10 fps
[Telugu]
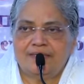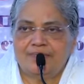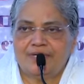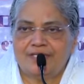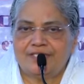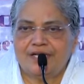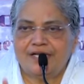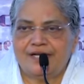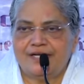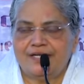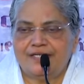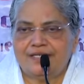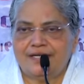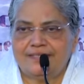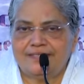మీ ఆశలన్నీ అడి
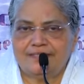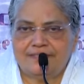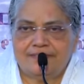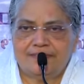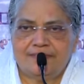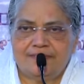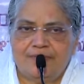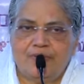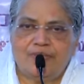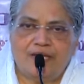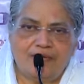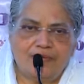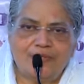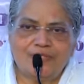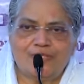ఆశలవుతుంది మీరు
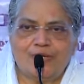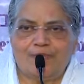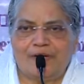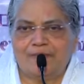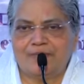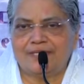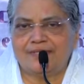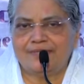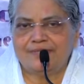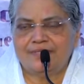దేవుని దృష్టిలో పడిపోతారు